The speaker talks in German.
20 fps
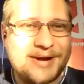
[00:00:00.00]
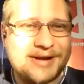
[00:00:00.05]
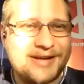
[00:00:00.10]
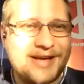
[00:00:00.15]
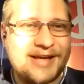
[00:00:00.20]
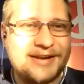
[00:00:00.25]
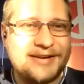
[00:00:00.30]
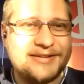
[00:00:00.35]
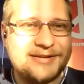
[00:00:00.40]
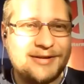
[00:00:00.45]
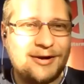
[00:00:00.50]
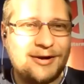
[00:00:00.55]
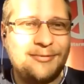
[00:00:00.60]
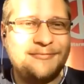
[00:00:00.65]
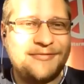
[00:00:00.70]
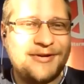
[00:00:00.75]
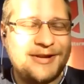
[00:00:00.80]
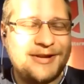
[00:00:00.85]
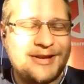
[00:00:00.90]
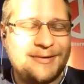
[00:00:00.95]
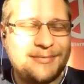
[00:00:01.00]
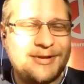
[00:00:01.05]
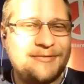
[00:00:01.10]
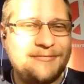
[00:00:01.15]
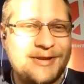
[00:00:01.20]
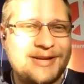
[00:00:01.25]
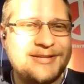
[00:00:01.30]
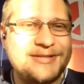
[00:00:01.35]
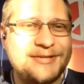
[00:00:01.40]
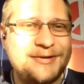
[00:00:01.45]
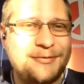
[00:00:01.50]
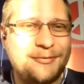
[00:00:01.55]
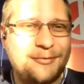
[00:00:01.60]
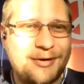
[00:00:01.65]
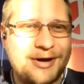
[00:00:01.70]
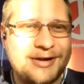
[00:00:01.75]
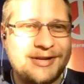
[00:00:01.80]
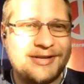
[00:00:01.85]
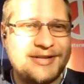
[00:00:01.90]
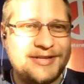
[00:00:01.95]
gar nicht glauben, weil ich habe da wirklich einen
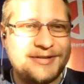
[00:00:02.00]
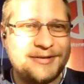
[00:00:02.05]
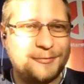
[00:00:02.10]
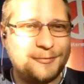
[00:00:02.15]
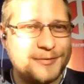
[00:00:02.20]
ordentlichen